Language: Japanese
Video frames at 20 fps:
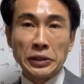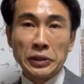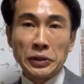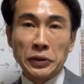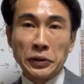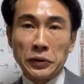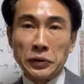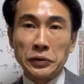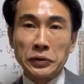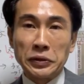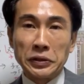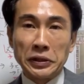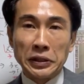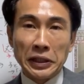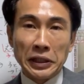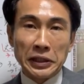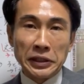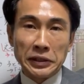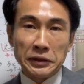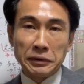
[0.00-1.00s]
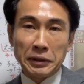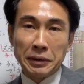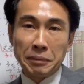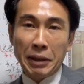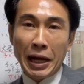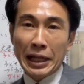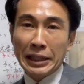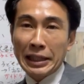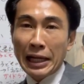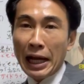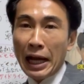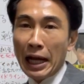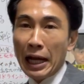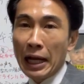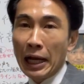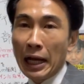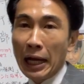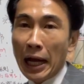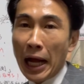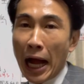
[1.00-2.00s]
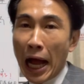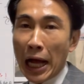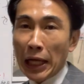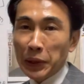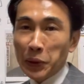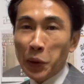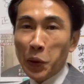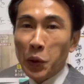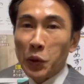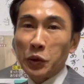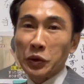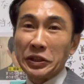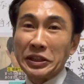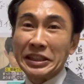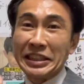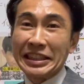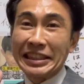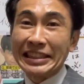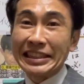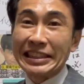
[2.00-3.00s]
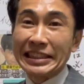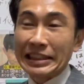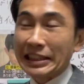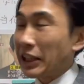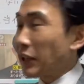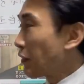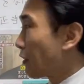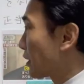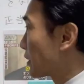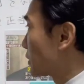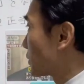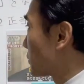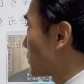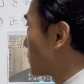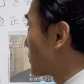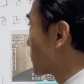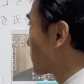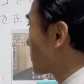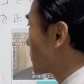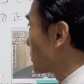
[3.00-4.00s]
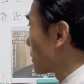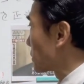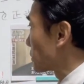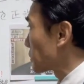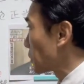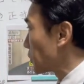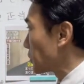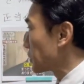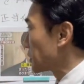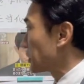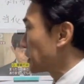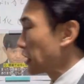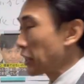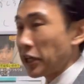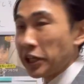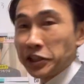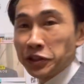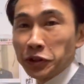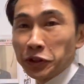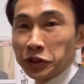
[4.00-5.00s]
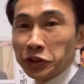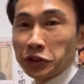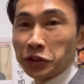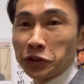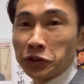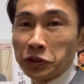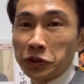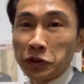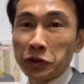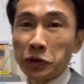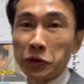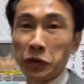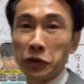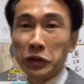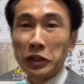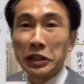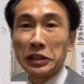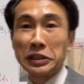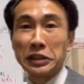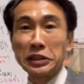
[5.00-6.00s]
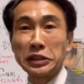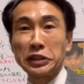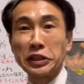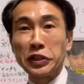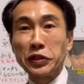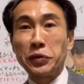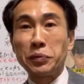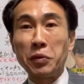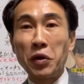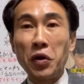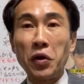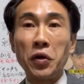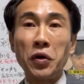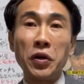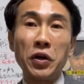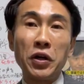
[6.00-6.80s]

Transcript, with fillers: 今回はまた、あの、市川児童相談所、二瓶仁所長のところなんですけども、